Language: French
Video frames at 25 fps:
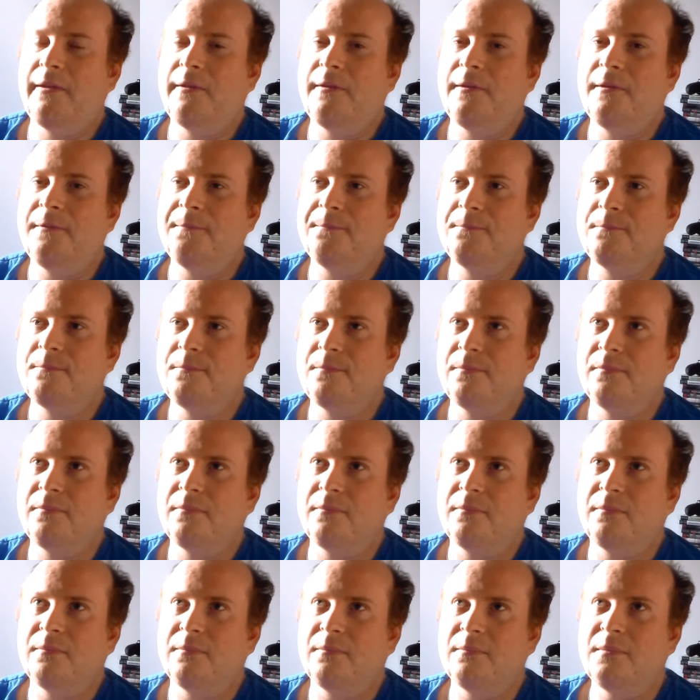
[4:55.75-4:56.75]

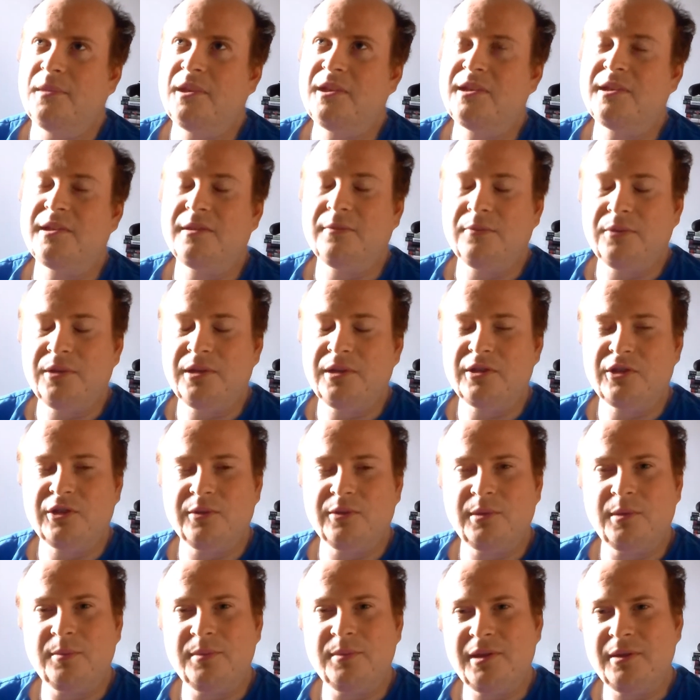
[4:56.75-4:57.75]
mais oui,
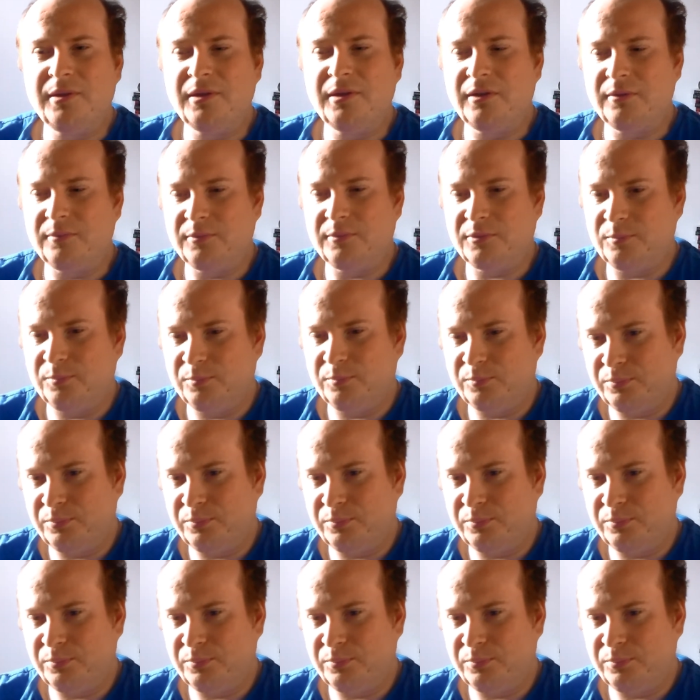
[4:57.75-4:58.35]
j'aimerais bien